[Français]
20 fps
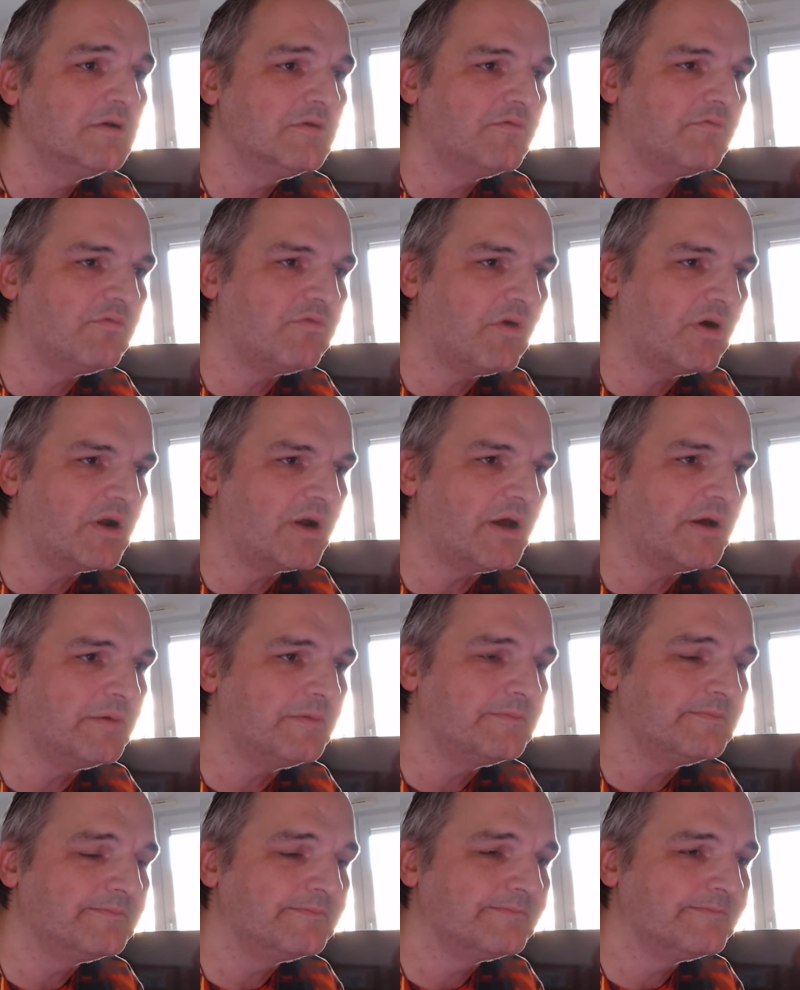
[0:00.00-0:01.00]
Voilà.
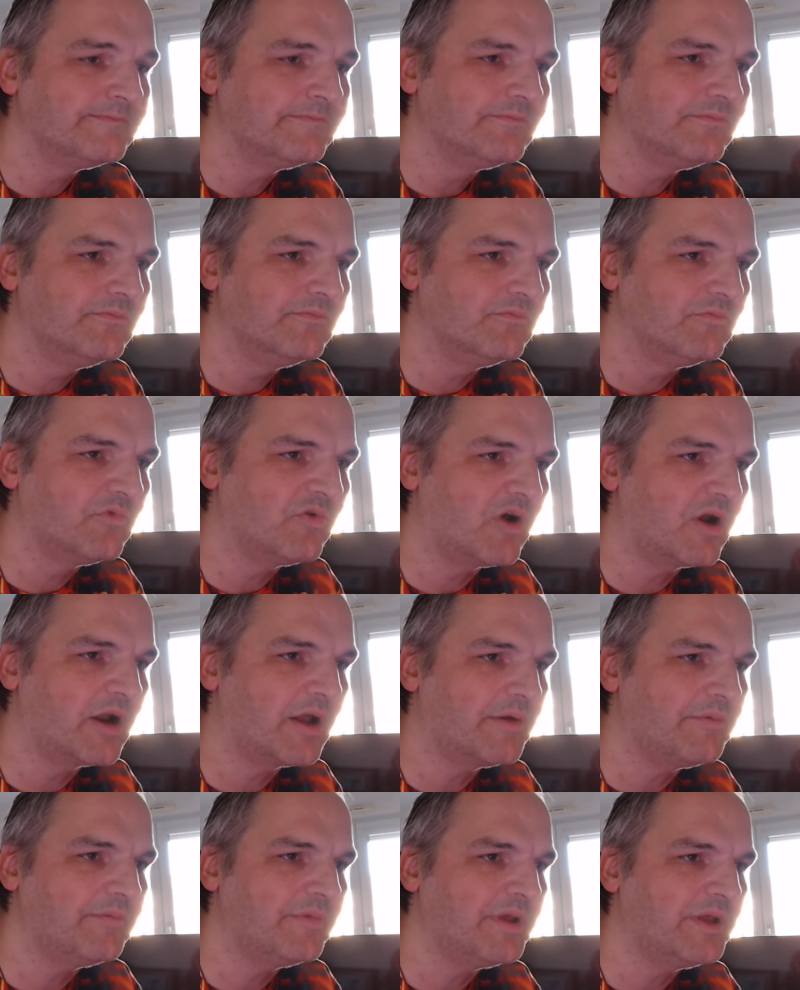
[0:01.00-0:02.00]

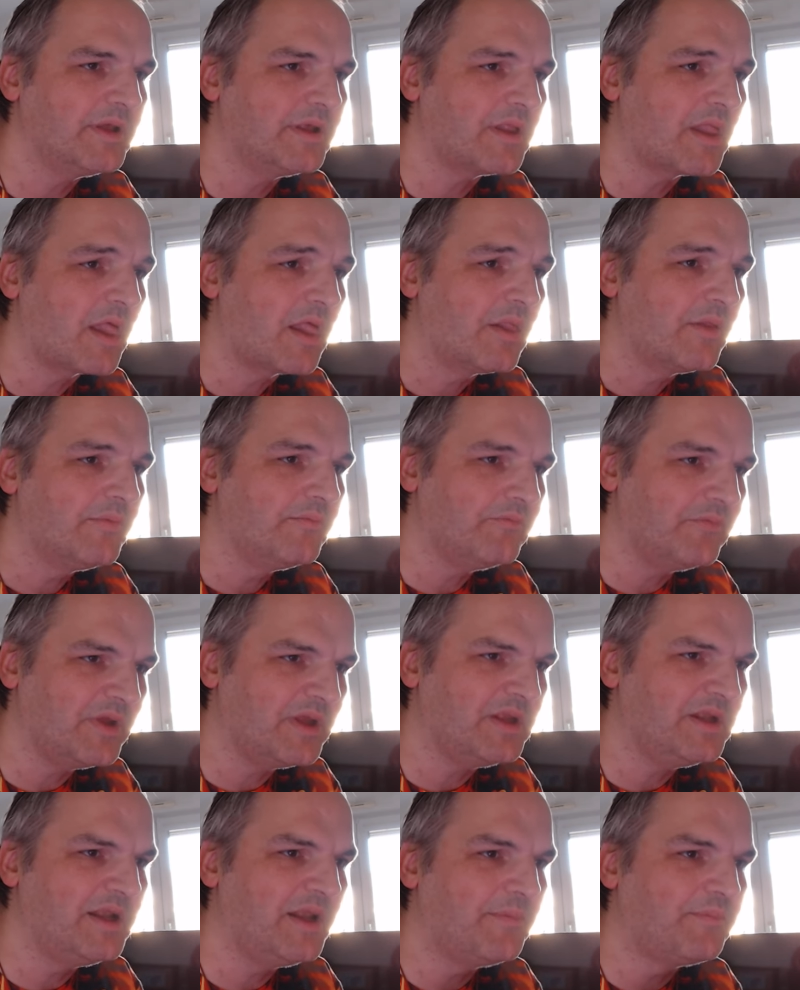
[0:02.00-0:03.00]
Voilà, mais, mais
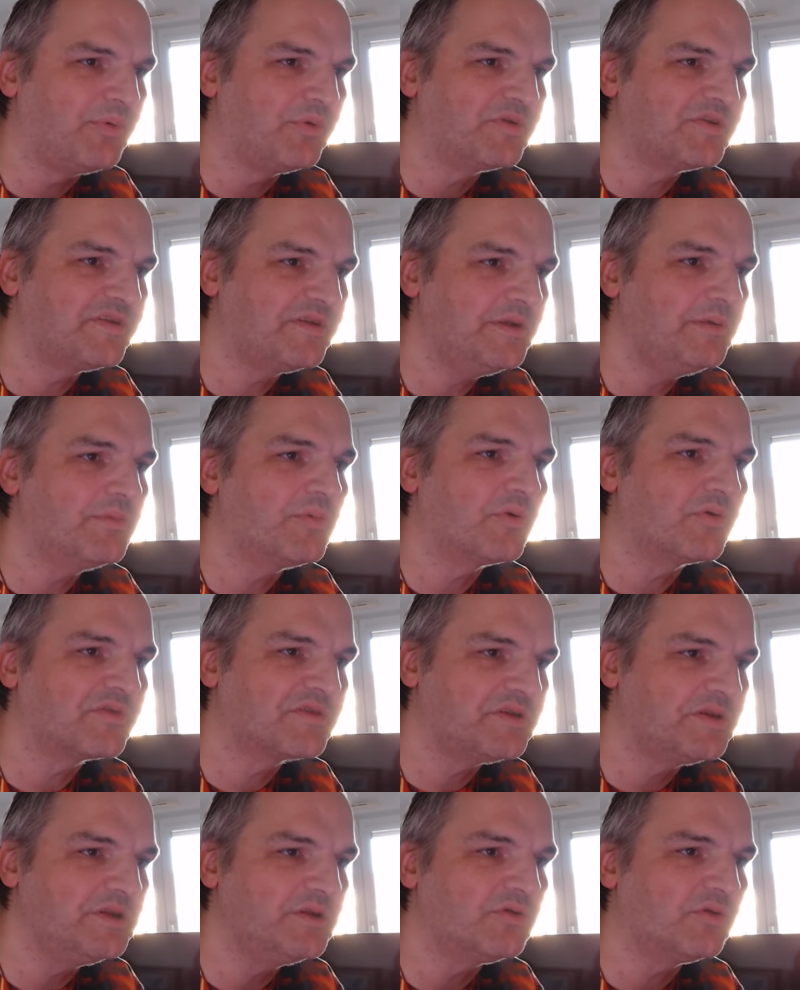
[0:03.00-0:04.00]
il est possible
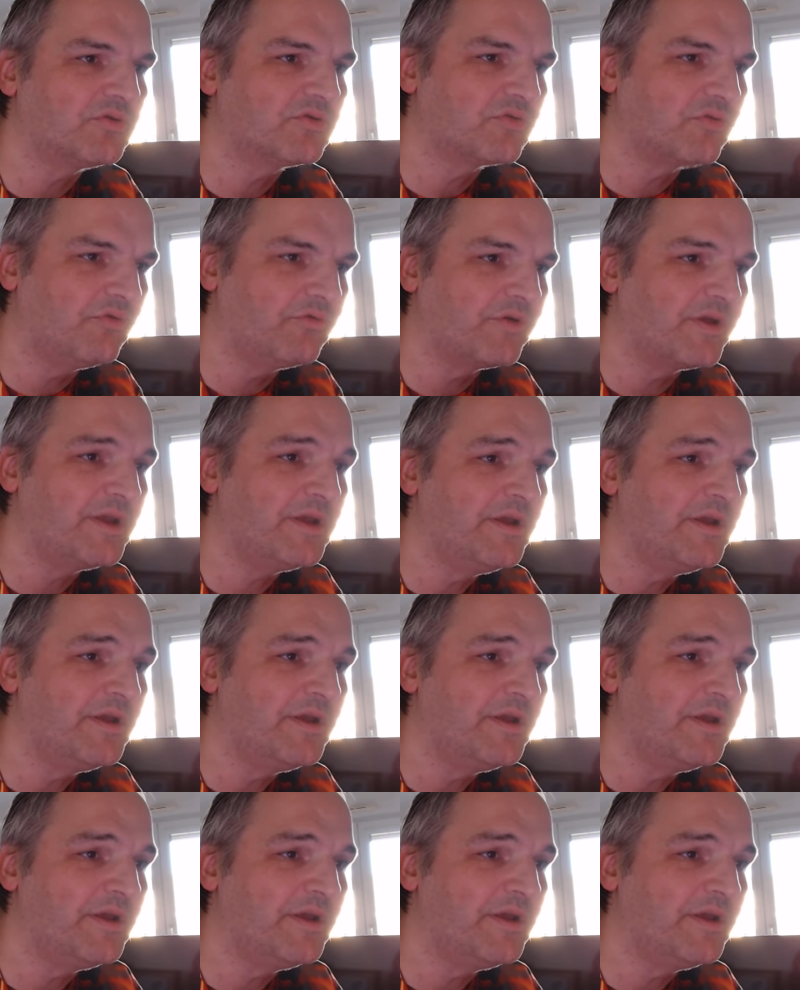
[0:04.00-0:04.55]
aussi de trouver